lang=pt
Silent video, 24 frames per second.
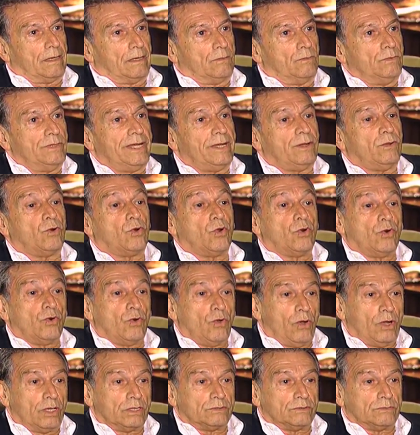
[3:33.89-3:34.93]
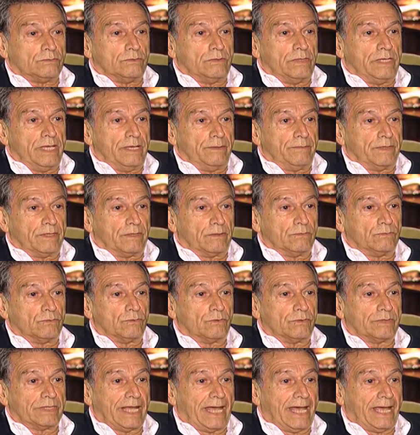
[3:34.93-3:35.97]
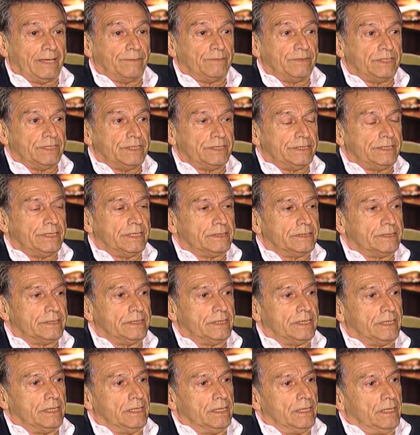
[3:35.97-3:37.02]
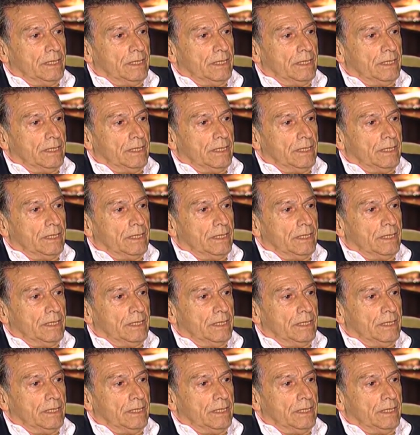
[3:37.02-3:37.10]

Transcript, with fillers: o necrológio do Hemingway, do Time, dizia assim: